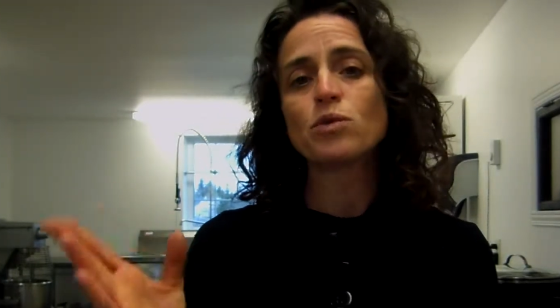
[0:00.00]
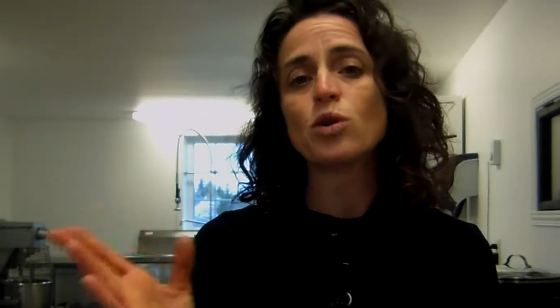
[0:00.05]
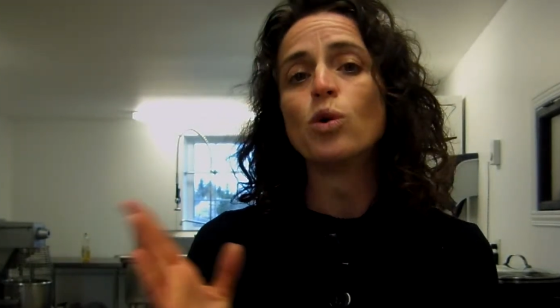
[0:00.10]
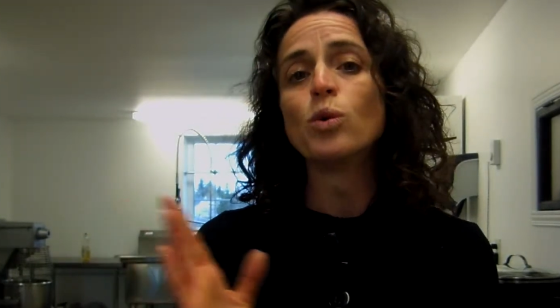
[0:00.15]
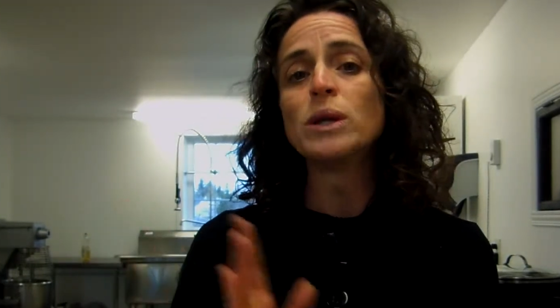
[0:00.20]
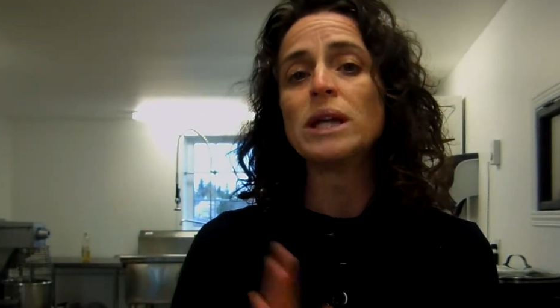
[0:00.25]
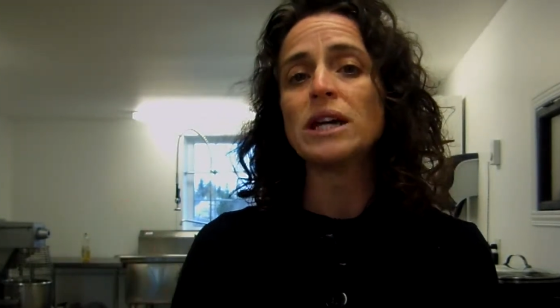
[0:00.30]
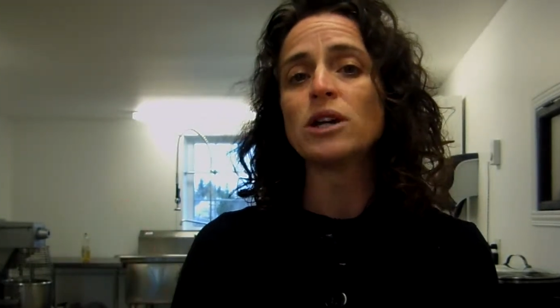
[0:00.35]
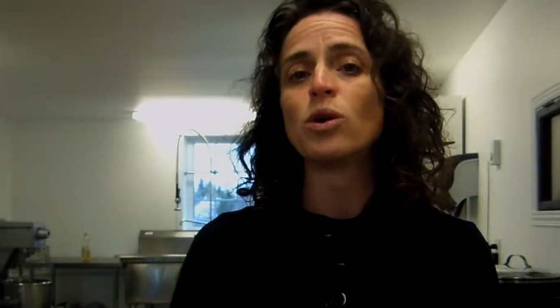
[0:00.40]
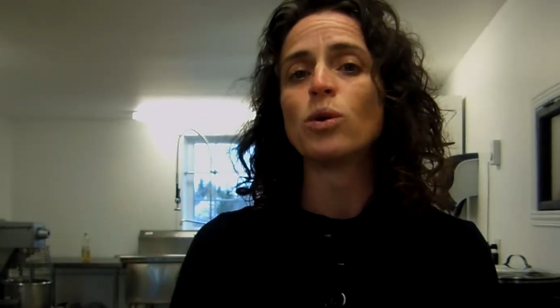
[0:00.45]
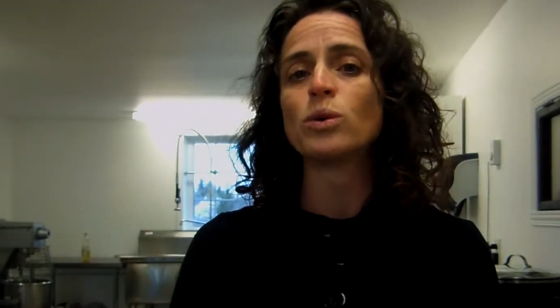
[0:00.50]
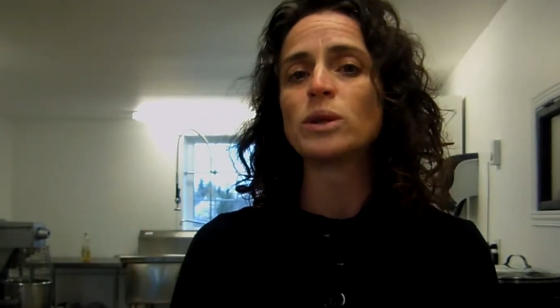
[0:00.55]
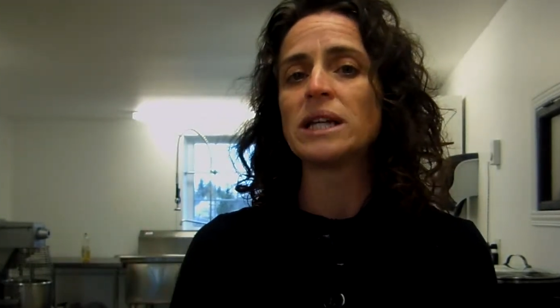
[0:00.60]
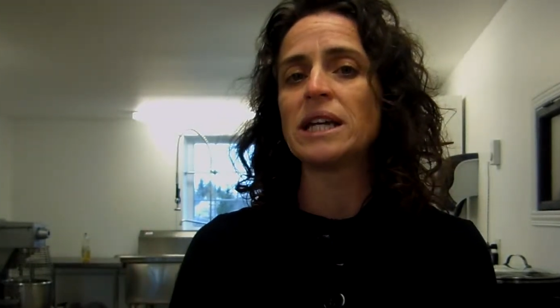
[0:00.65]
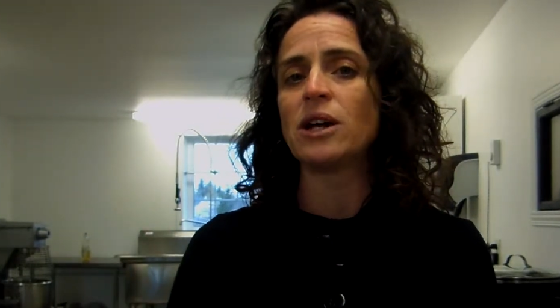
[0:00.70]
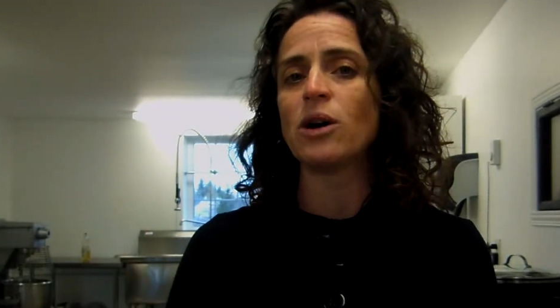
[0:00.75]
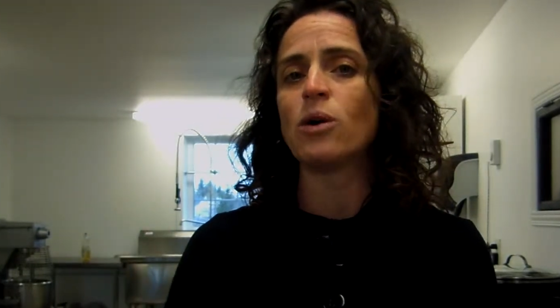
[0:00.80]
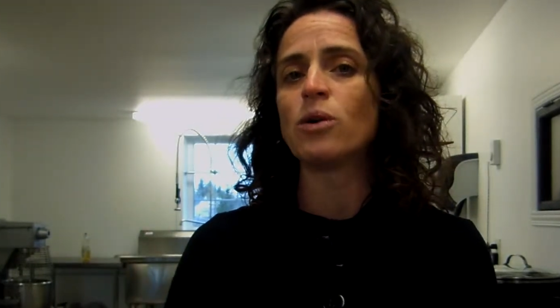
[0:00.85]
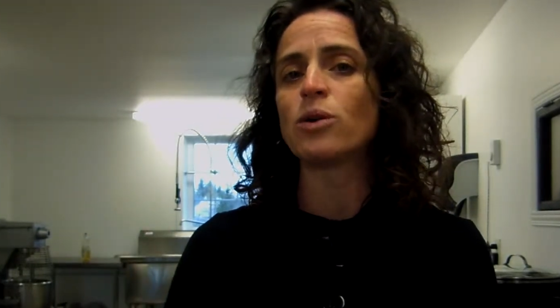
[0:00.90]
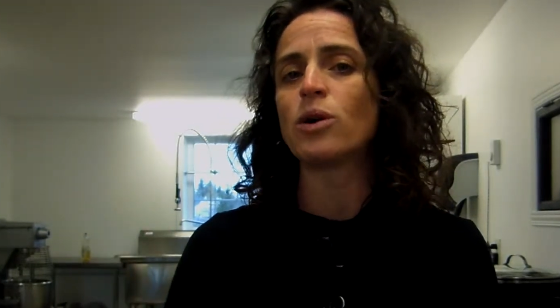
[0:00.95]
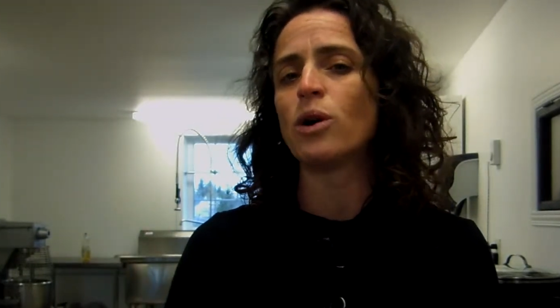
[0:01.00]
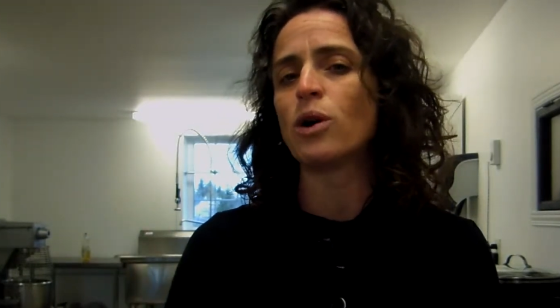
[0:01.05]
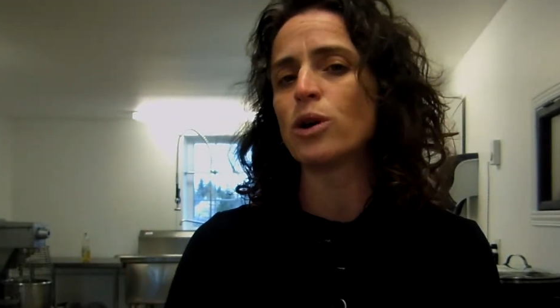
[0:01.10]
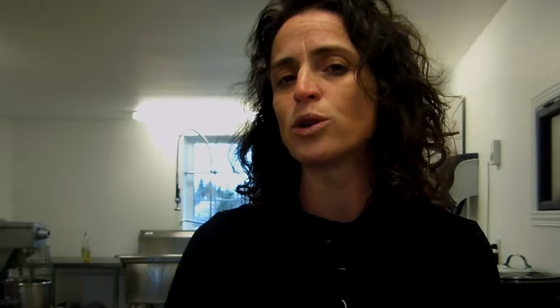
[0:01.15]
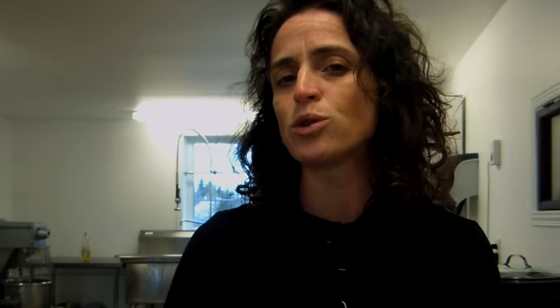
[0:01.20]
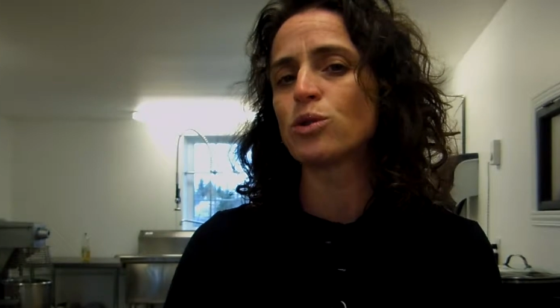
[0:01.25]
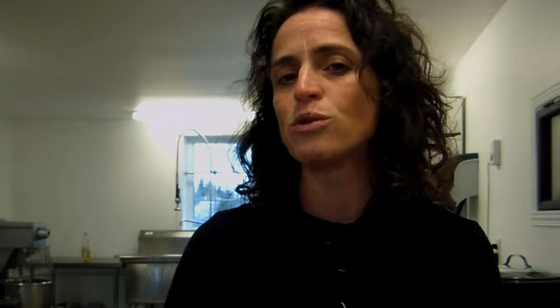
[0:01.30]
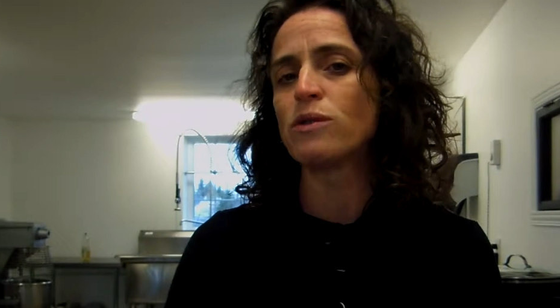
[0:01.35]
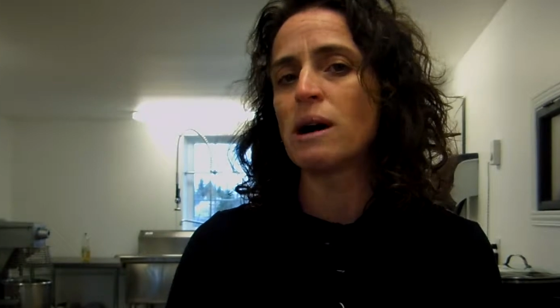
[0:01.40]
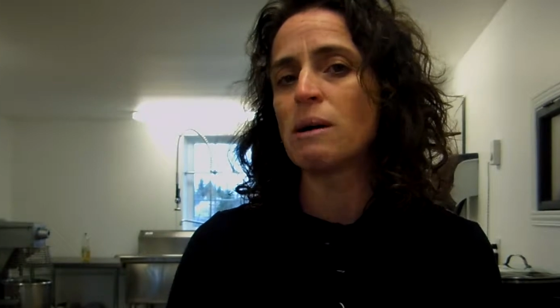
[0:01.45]
ou les gaux de Léon qu'on
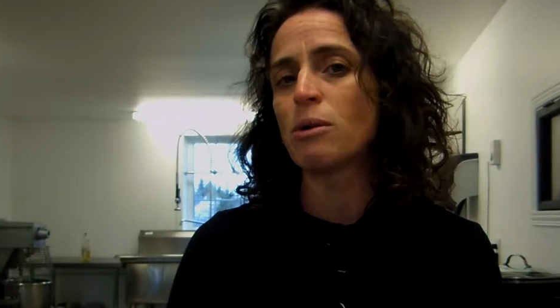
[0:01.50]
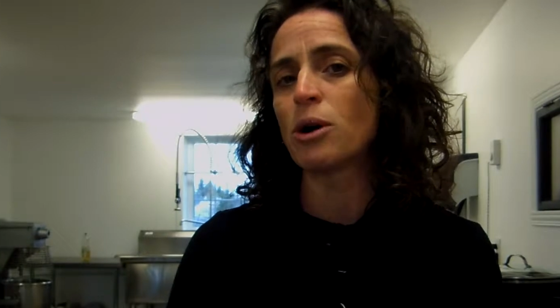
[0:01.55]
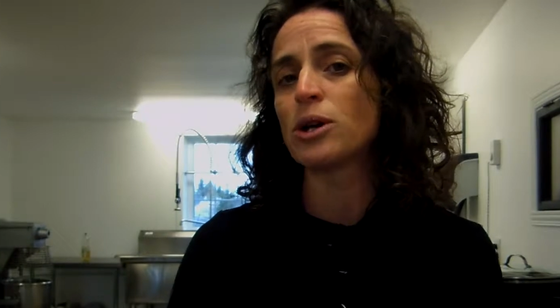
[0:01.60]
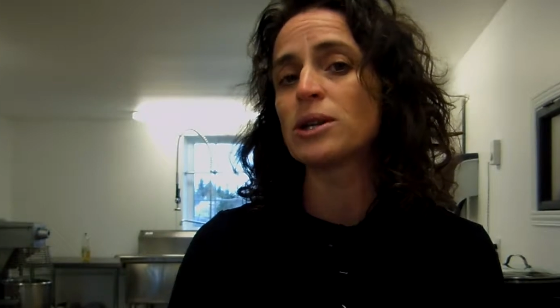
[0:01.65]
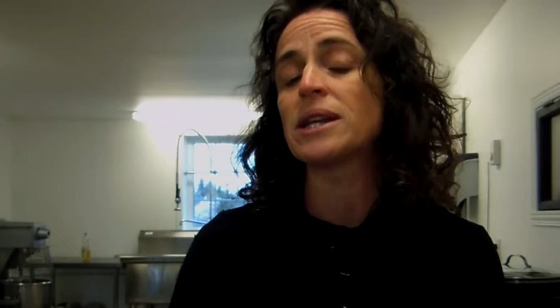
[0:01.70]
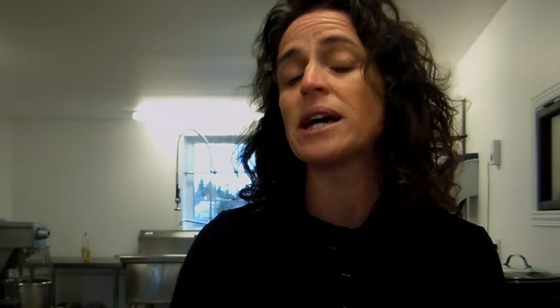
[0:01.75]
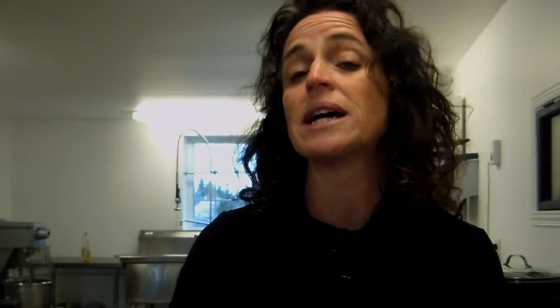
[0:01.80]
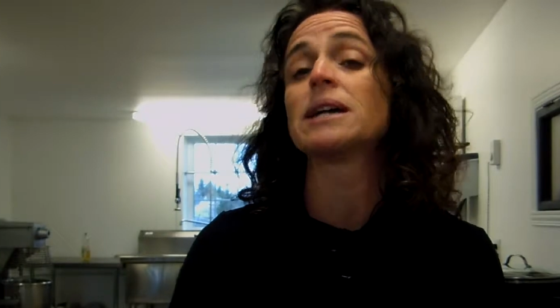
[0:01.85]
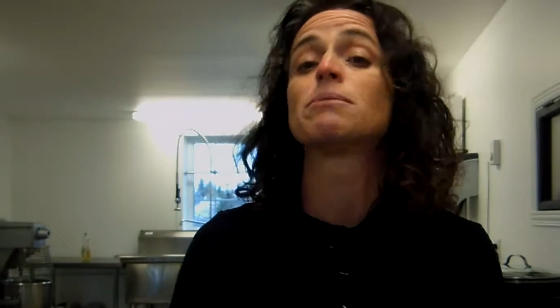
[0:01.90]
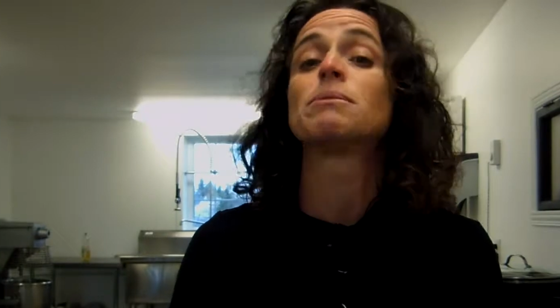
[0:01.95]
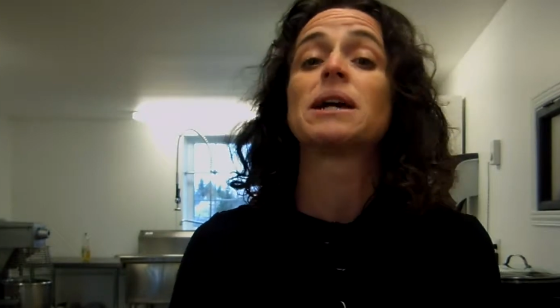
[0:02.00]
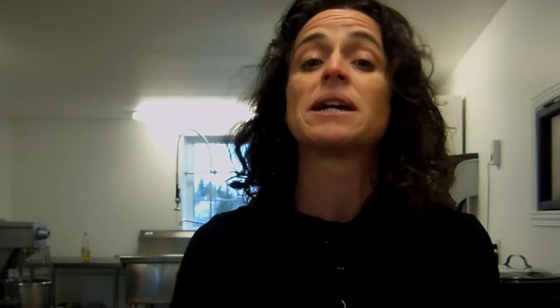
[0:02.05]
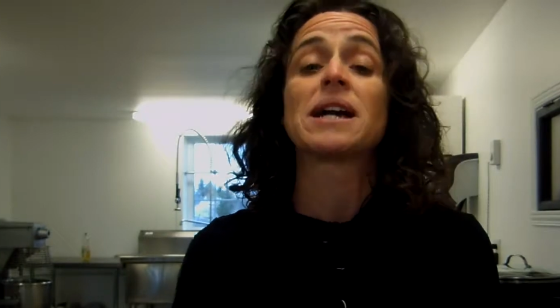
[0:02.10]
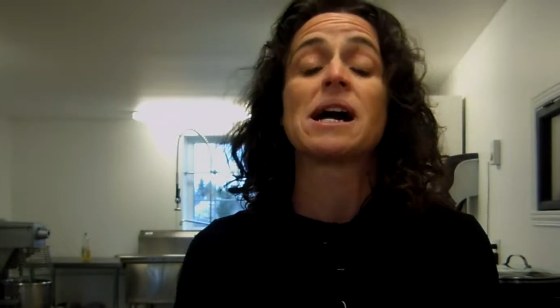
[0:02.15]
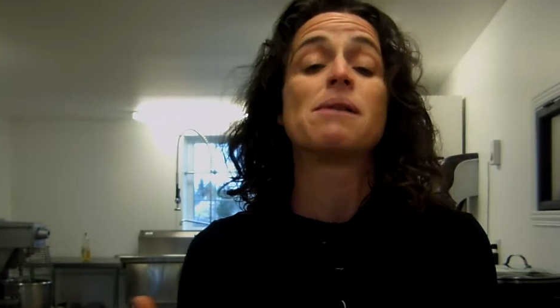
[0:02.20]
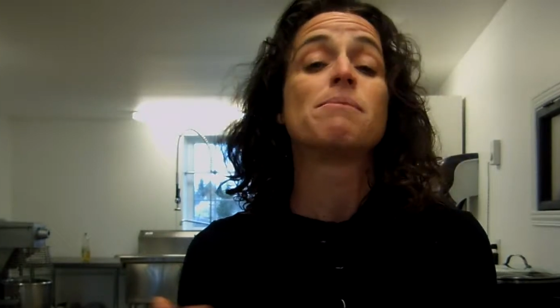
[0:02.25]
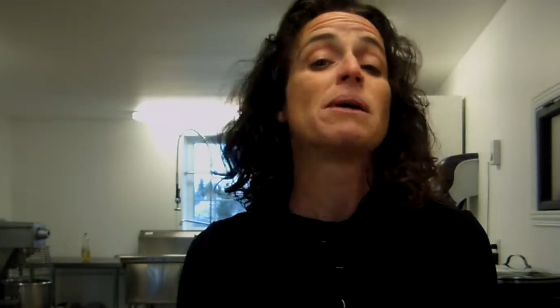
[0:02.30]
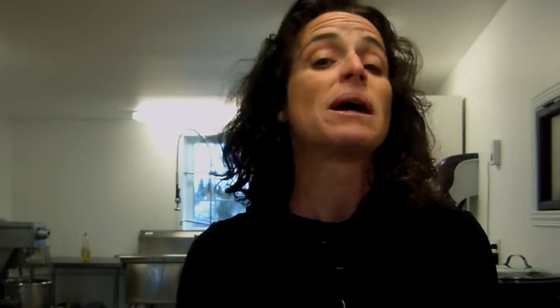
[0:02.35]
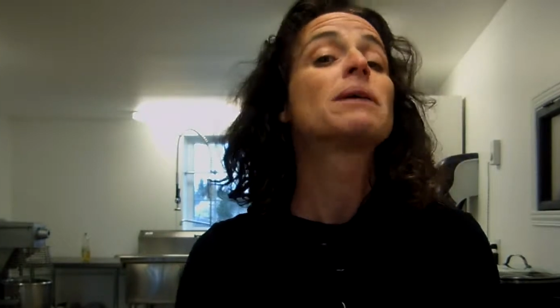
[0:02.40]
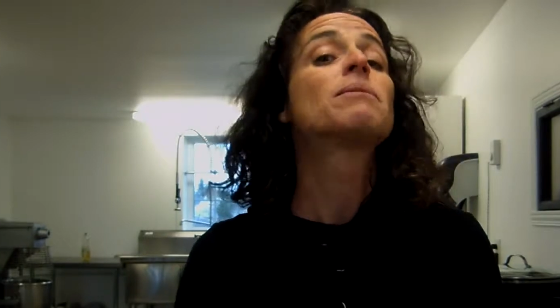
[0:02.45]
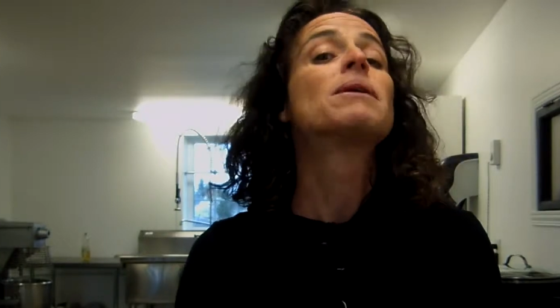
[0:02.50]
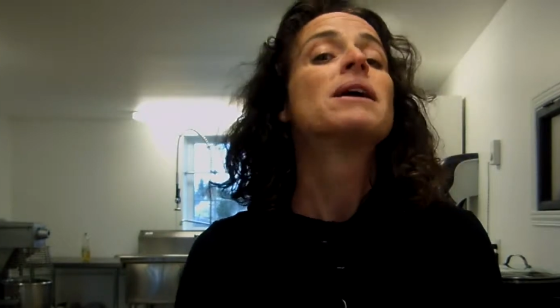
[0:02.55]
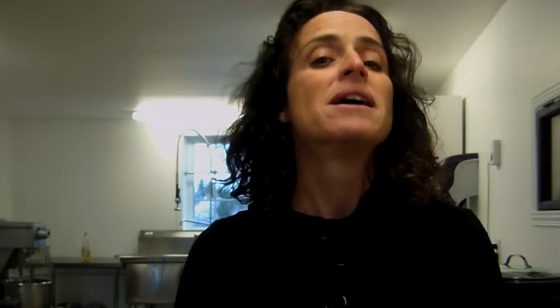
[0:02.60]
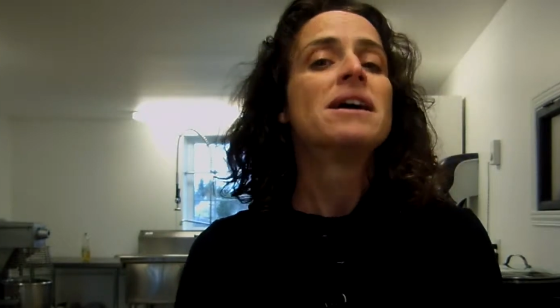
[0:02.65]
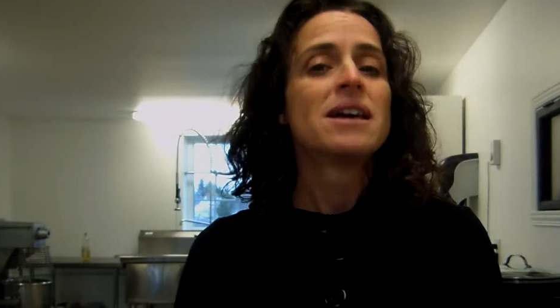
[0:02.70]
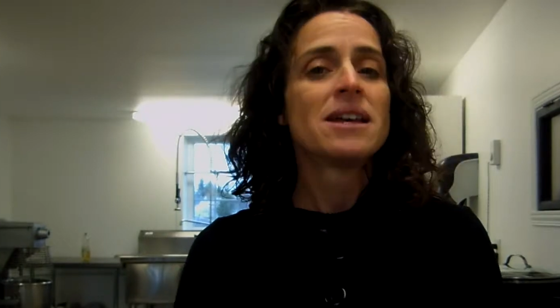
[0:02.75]
retrouve en Bretagne, mais quand même,